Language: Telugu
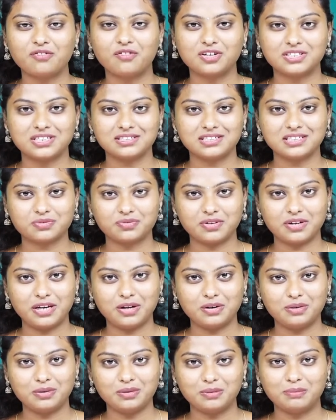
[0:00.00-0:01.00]
వాచింగ్ దిస్ వీడియో
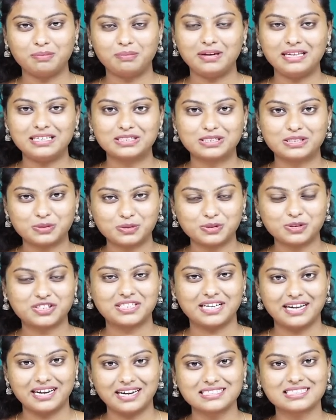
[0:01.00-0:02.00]
ప్లీజ్ డూ
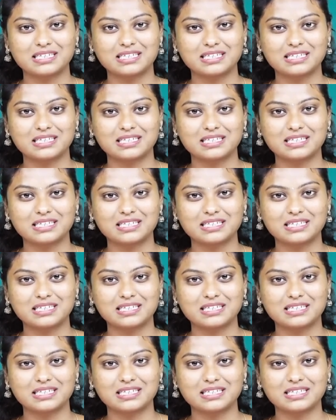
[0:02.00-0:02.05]
షేర్